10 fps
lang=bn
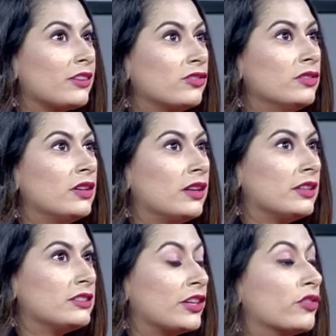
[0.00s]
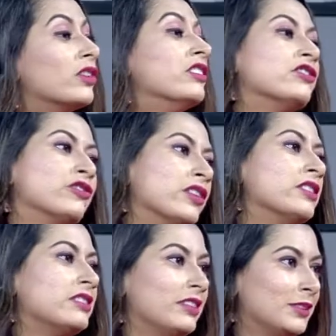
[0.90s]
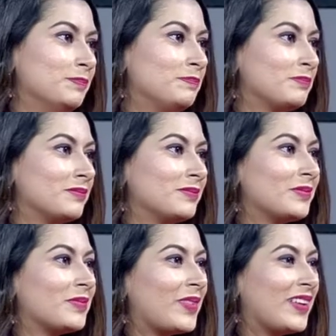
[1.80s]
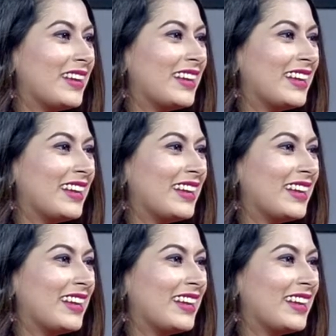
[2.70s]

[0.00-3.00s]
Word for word: একজন চারুকল স্টুডেন্ট ছিলাম বা অনেকে যেটা